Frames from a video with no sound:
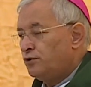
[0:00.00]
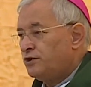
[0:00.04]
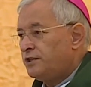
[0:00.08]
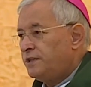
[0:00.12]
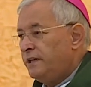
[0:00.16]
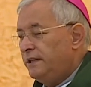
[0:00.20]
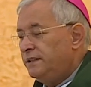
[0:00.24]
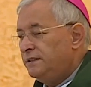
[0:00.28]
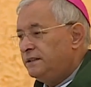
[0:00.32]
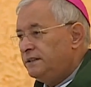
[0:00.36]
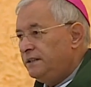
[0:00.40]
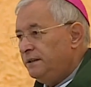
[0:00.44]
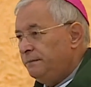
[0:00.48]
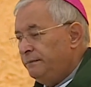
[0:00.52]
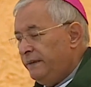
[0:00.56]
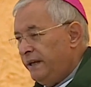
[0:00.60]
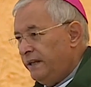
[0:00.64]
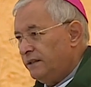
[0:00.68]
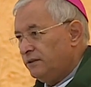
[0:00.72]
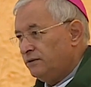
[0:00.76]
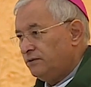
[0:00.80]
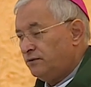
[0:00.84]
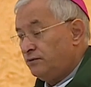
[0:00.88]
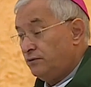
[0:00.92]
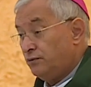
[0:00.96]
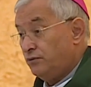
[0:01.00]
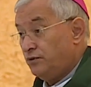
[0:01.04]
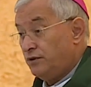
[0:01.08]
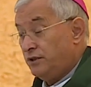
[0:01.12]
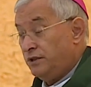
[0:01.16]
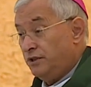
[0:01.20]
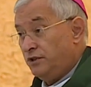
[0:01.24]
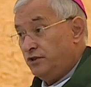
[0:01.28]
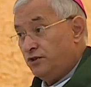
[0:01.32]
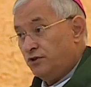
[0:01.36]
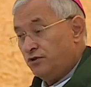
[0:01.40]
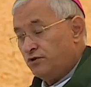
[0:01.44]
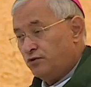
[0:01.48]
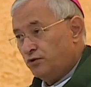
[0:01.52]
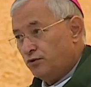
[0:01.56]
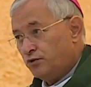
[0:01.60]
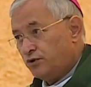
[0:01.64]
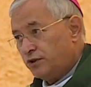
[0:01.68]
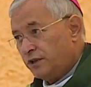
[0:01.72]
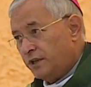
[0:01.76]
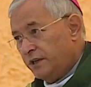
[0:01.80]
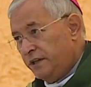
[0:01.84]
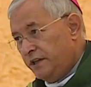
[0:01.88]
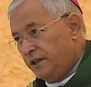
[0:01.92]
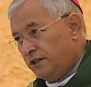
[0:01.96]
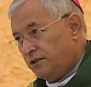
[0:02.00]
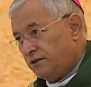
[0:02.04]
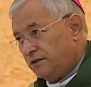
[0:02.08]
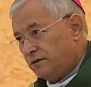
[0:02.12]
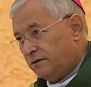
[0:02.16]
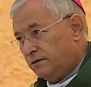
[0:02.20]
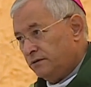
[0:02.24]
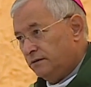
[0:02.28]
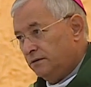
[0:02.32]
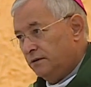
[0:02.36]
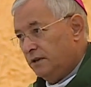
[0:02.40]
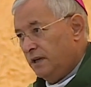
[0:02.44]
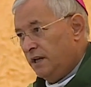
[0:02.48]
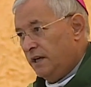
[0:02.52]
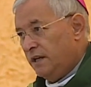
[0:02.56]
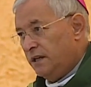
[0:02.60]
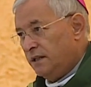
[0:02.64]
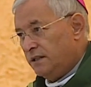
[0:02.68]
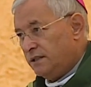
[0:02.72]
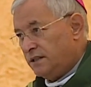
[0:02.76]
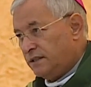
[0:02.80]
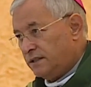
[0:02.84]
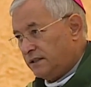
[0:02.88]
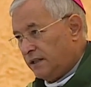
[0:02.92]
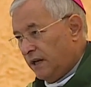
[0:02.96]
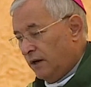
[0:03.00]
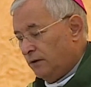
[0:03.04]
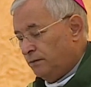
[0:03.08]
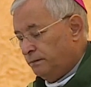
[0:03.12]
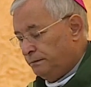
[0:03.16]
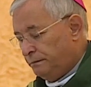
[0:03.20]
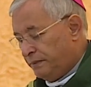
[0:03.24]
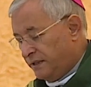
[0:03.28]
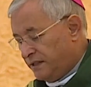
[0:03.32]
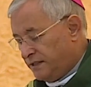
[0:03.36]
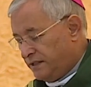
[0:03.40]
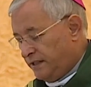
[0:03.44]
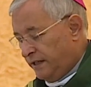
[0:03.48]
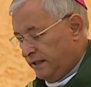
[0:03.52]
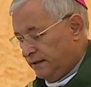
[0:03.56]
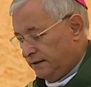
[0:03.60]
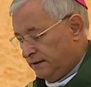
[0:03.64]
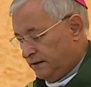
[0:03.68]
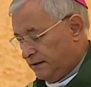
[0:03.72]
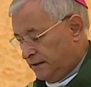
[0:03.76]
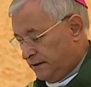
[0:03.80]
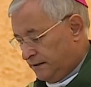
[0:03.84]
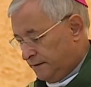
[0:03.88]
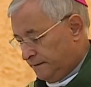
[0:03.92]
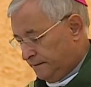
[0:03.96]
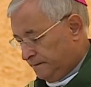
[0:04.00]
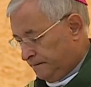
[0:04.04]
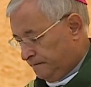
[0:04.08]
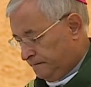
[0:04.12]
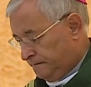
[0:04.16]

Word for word: sentimentos de Jesus Cristo estão presentes.